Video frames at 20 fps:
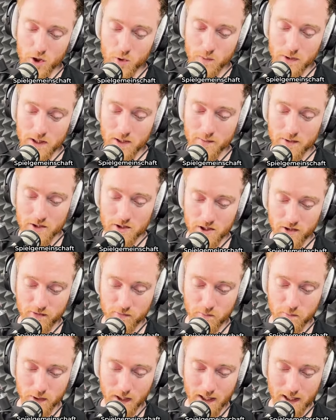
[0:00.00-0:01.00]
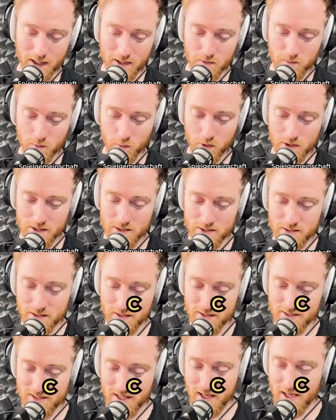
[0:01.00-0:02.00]
Spielgemeinschaft
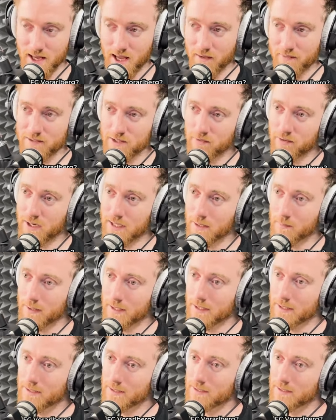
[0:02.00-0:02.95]
Bregenz-Bludenz, C. FC Vorarlberg.